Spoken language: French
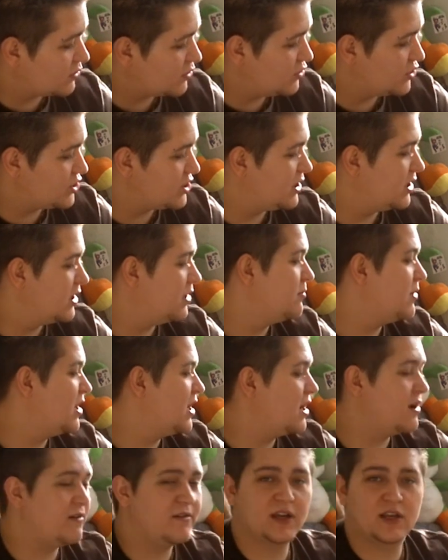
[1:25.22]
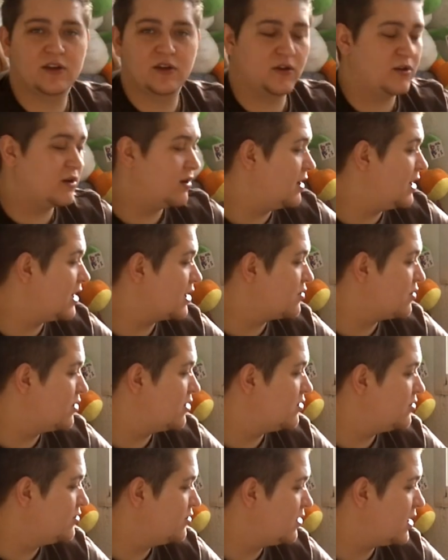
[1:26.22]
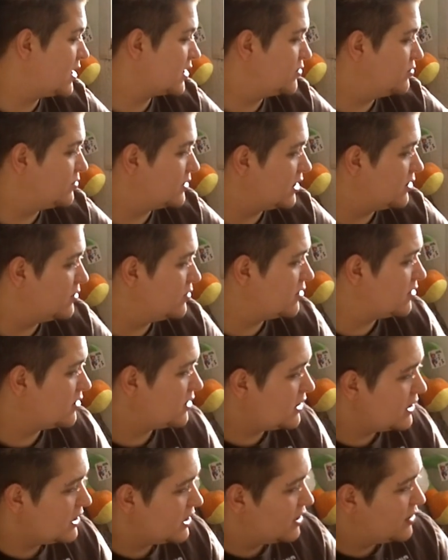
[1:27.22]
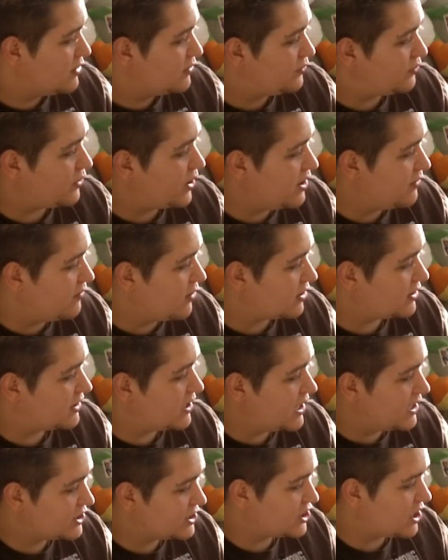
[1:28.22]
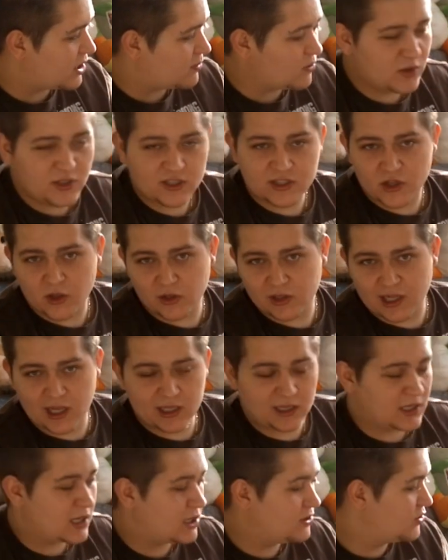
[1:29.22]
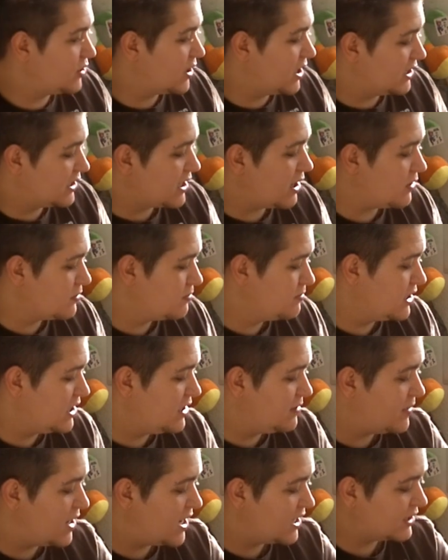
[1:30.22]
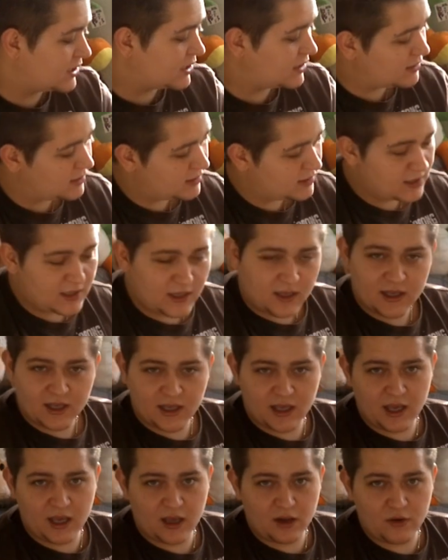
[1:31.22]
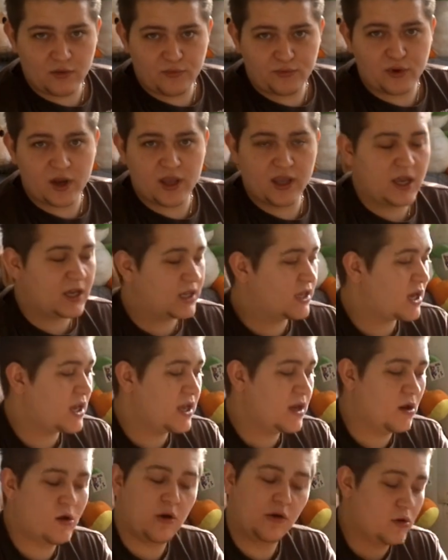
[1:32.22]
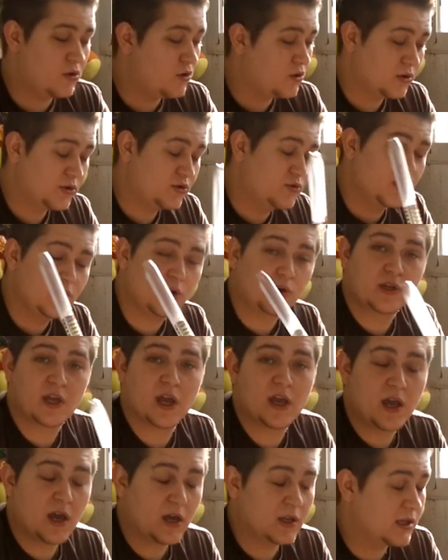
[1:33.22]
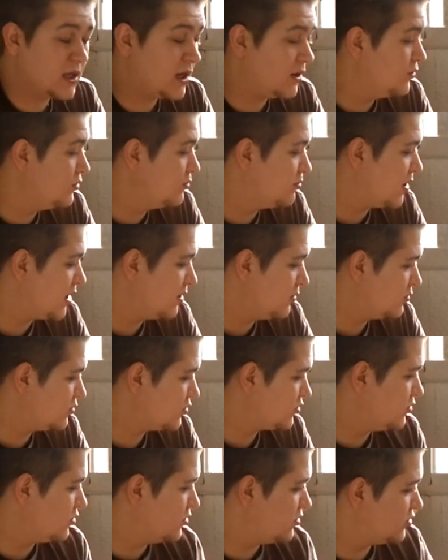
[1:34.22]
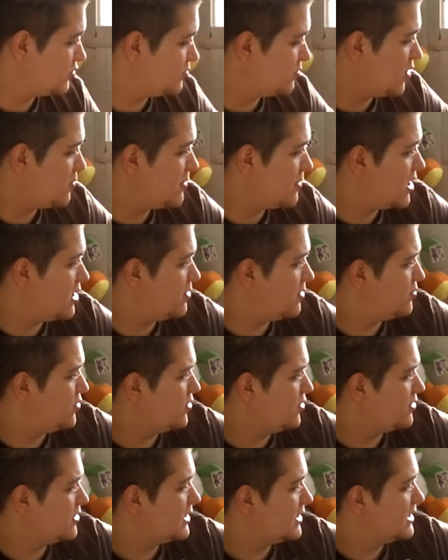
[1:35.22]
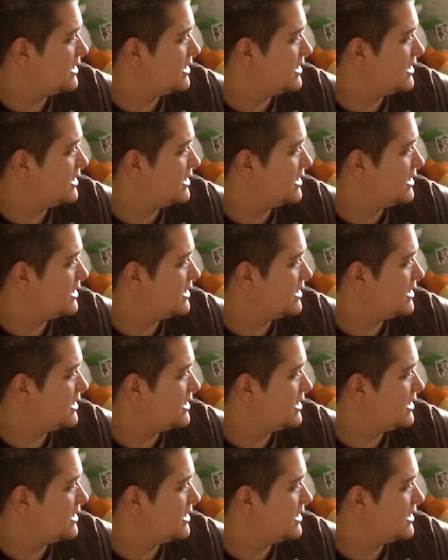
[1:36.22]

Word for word: que j'ai mêlé avec euh, la colonne de la QT2. Foyer Vortex, charbon instant light naturel 40 mm. Et le, foyer, euh, le tuyau caillat interlude, pardon, je, je m'emballe un peu.